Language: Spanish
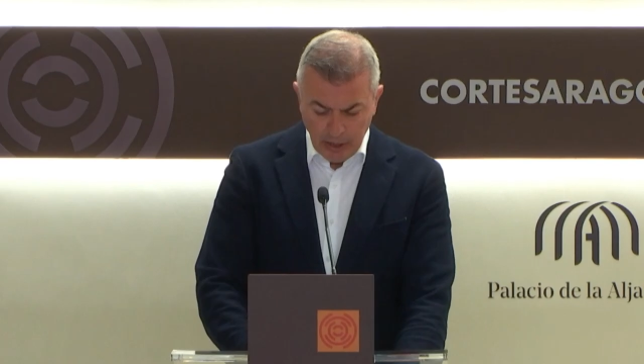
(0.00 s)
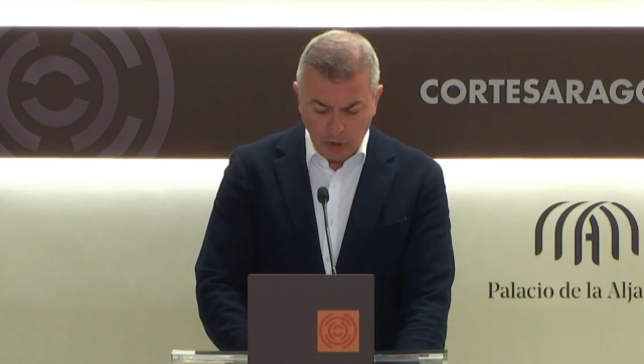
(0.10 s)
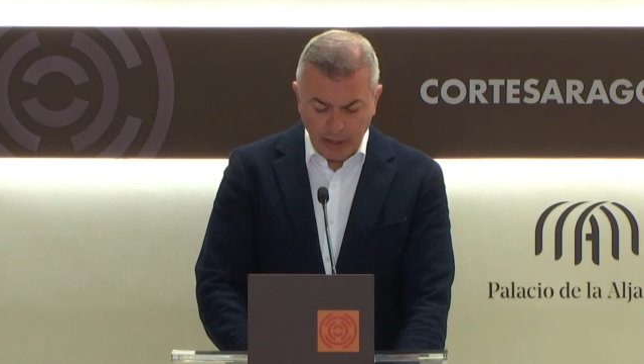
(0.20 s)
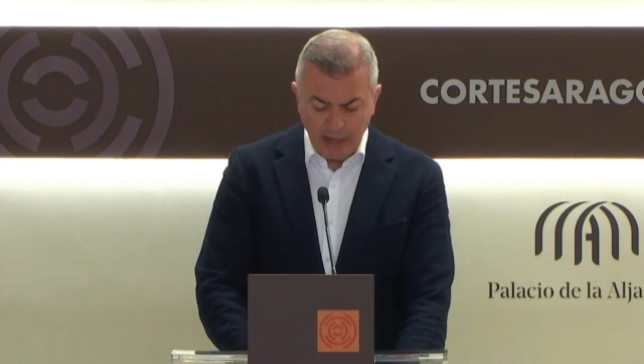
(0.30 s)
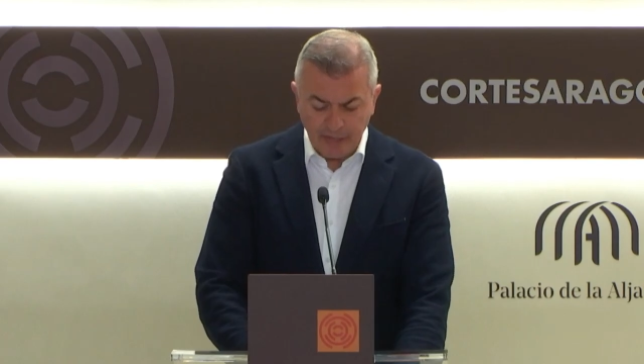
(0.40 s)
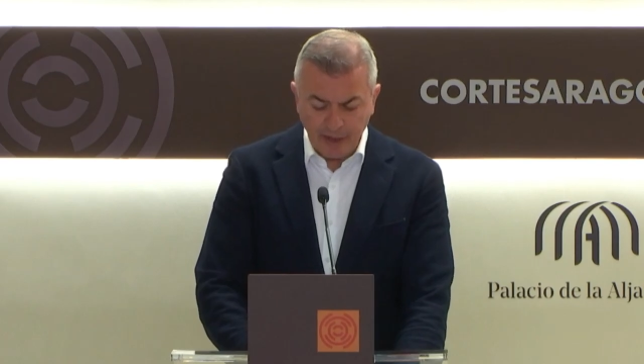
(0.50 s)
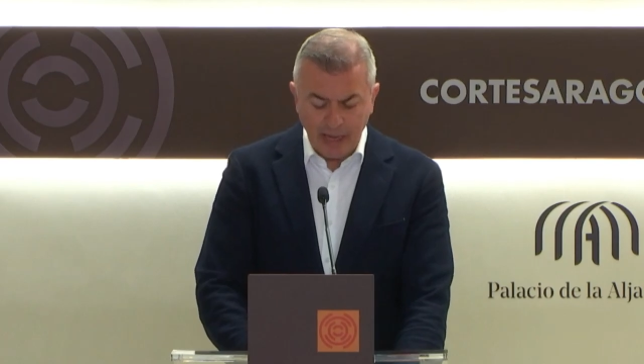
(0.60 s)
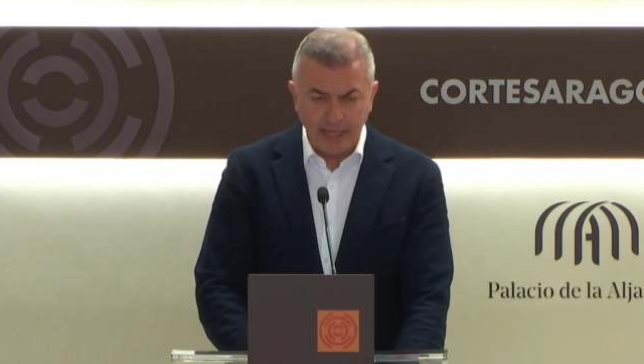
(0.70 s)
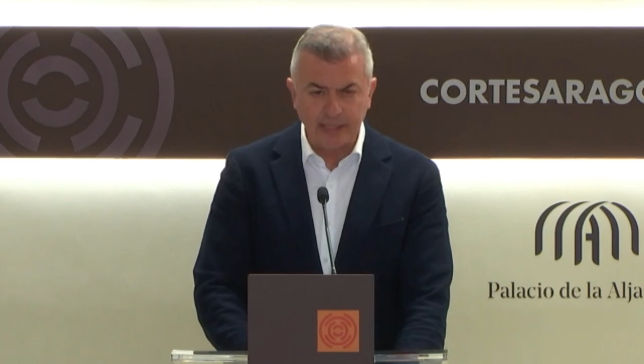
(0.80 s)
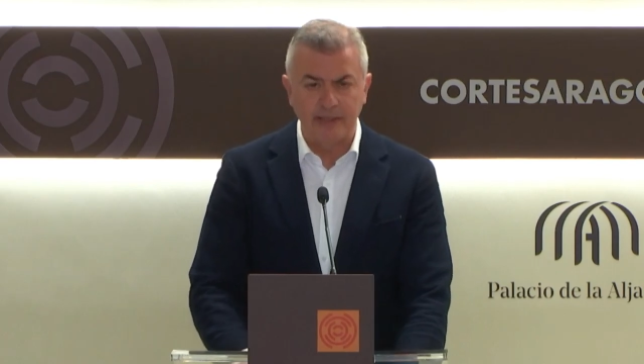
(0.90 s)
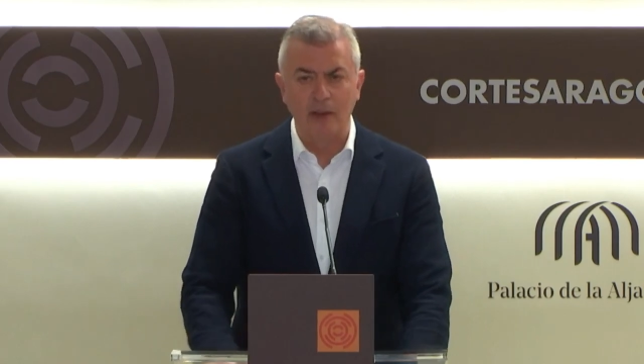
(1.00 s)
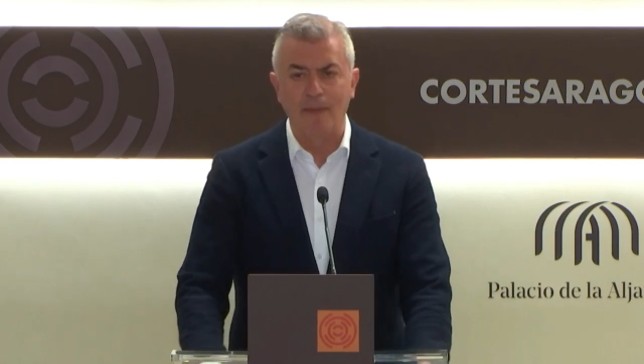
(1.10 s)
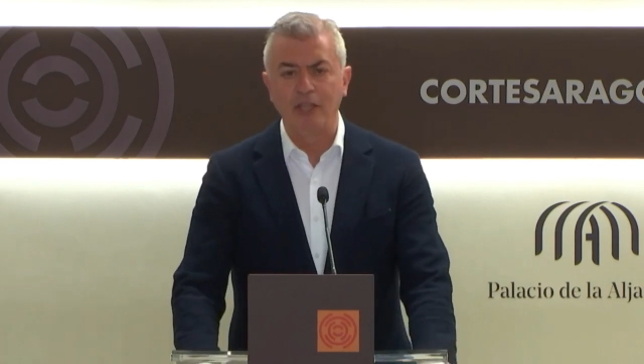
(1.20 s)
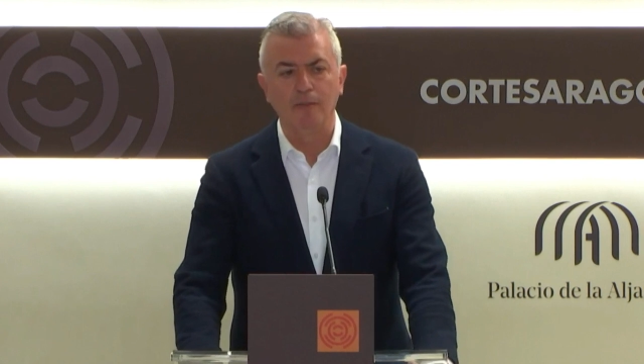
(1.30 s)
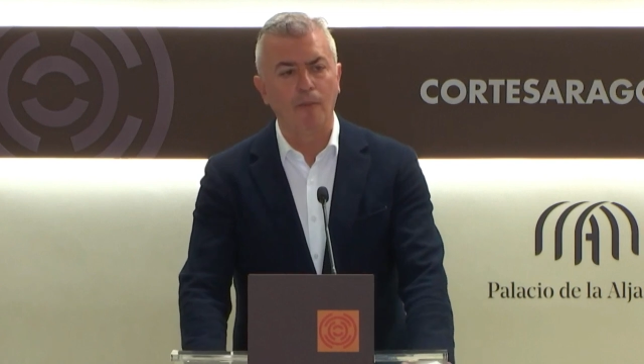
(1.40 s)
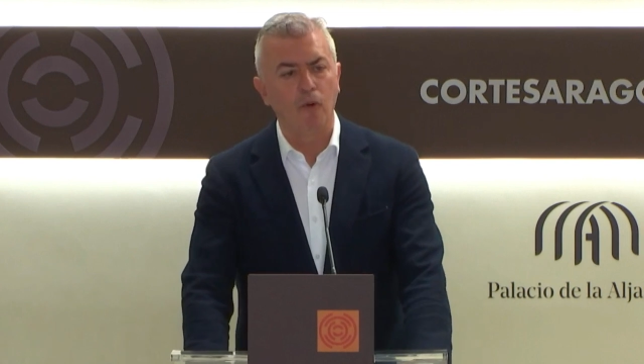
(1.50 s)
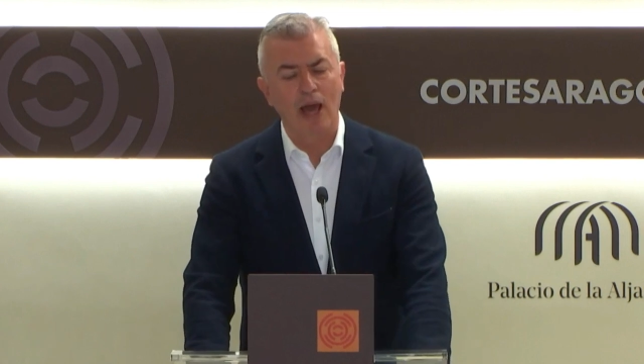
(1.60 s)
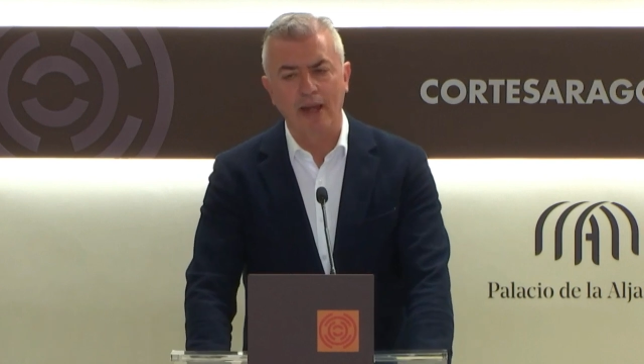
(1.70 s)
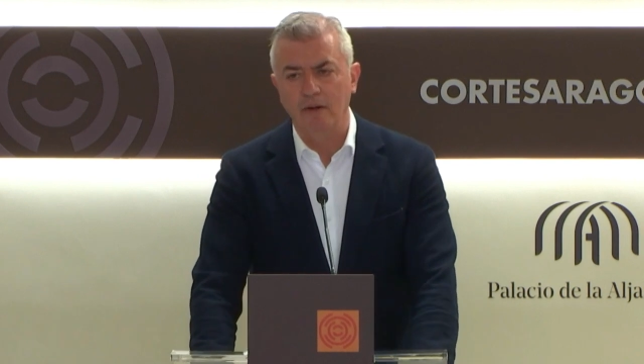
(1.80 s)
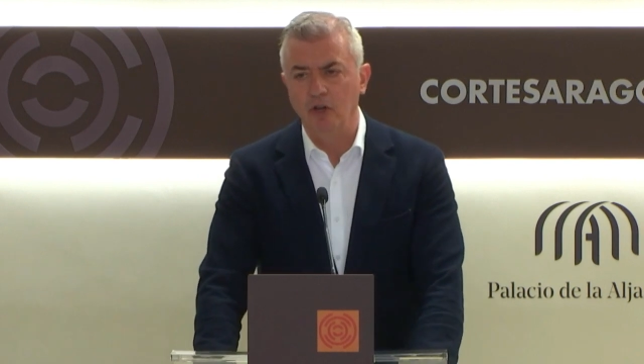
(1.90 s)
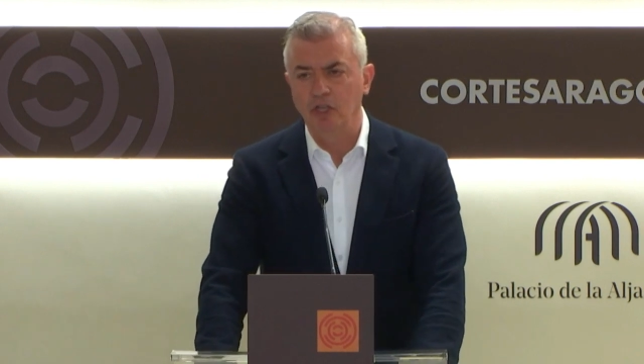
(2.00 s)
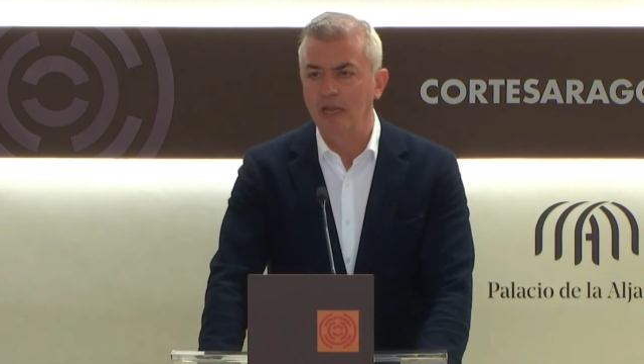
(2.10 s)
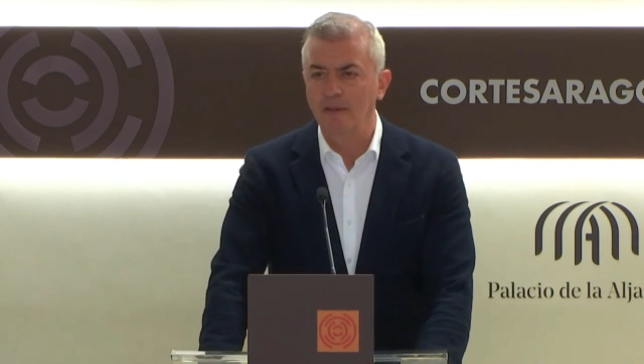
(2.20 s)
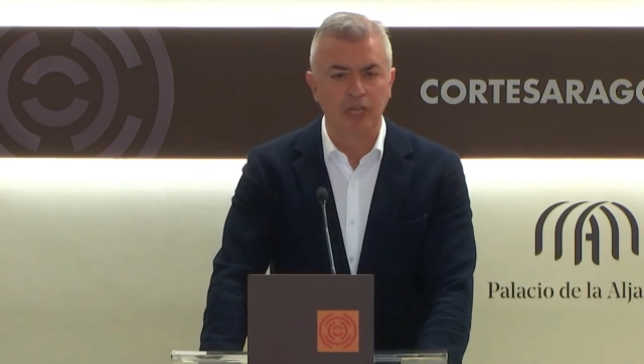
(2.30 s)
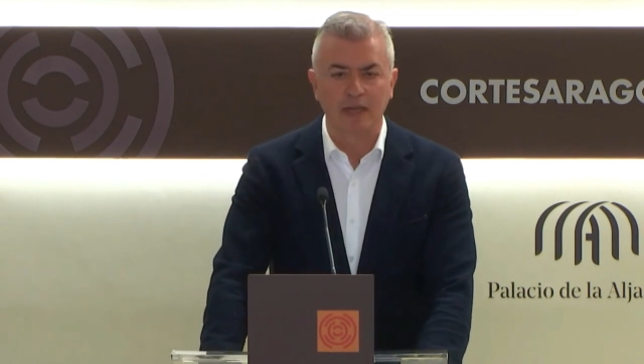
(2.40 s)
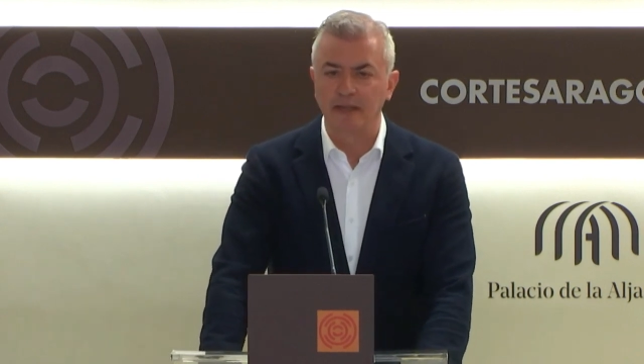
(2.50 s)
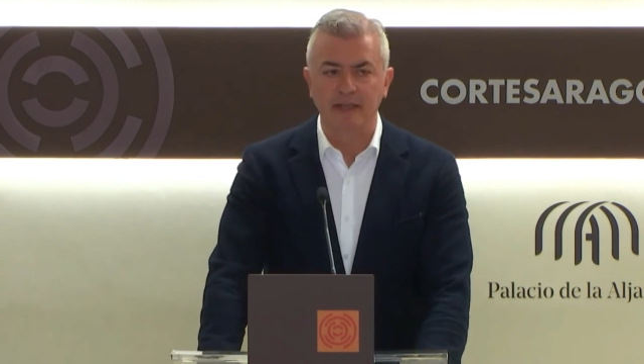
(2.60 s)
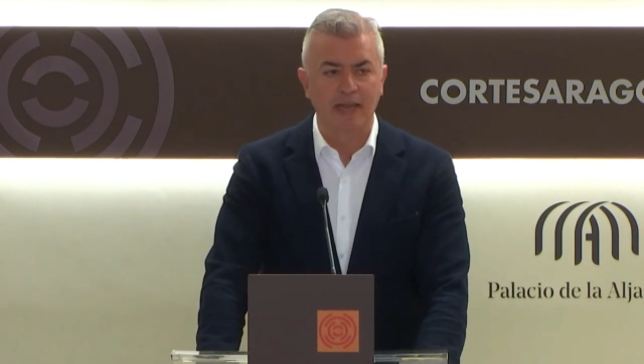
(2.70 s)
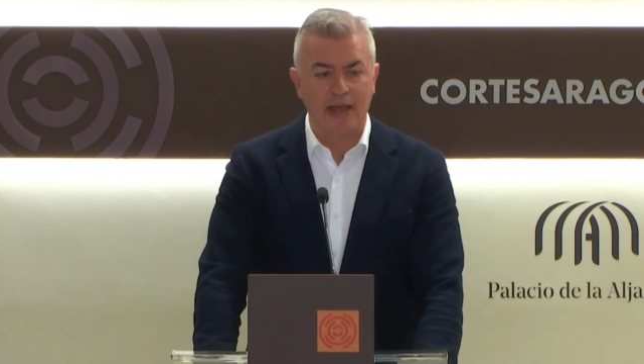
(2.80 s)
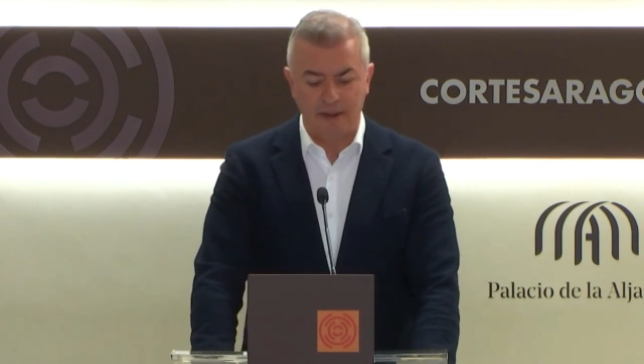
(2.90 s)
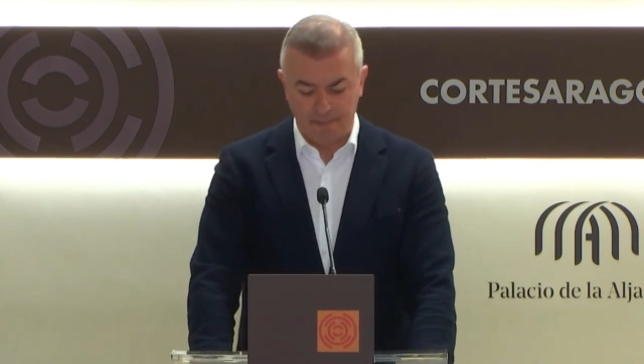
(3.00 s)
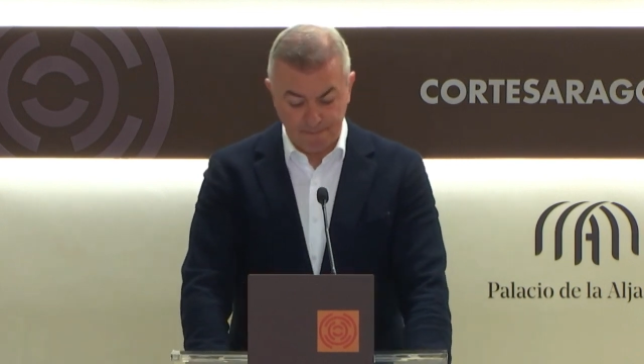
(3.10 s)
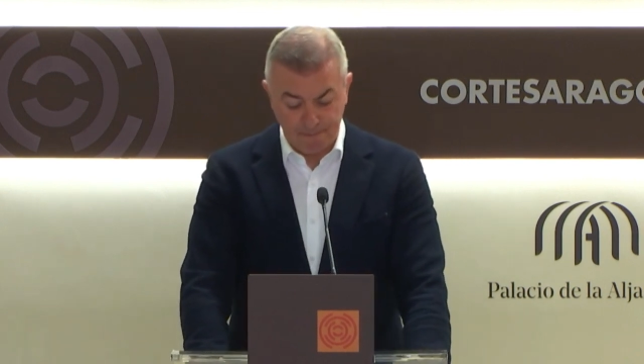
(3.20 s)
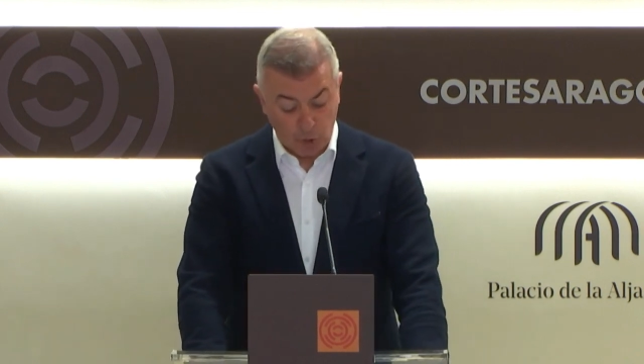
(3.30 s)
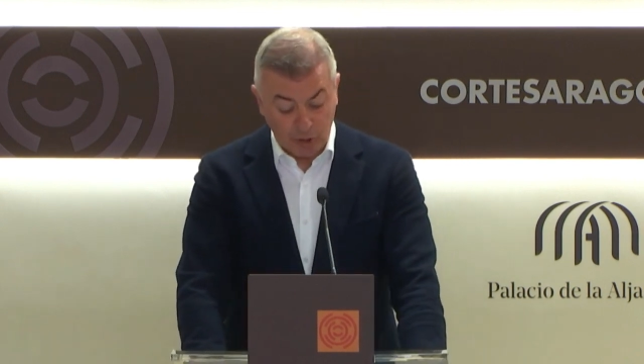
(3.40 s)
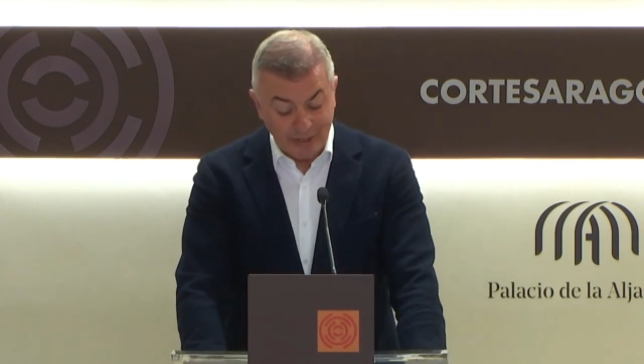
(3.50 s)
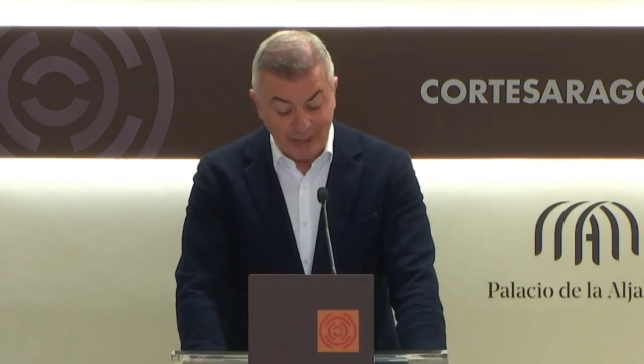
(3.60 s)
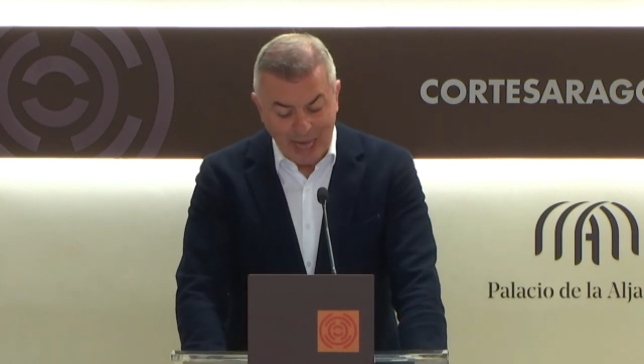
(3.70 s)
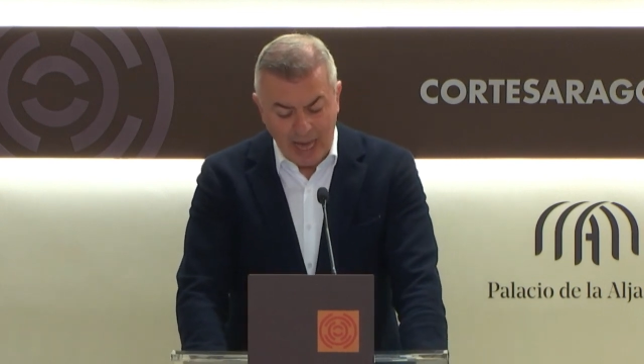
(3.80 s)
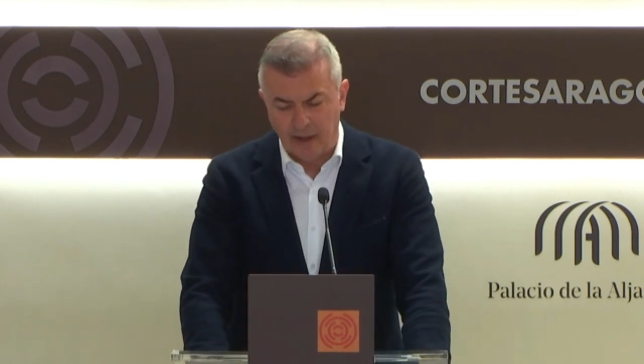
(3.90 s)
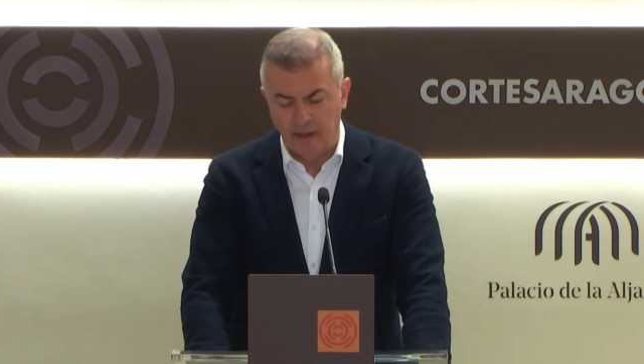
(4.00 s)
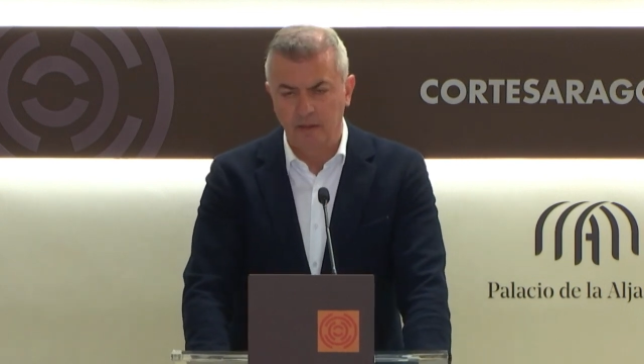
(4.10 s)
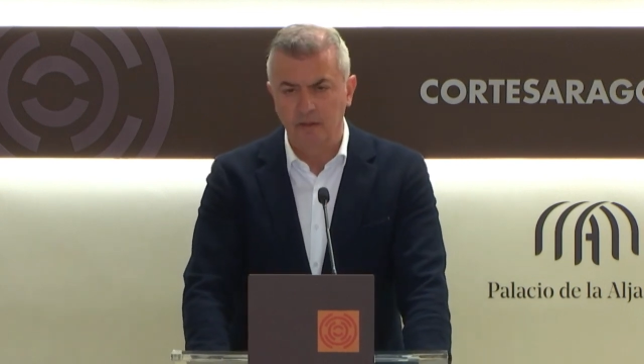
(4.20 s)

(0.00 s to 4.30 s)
Yo quería decirles que desde el Partido Popular no salimos a criticar por criticar.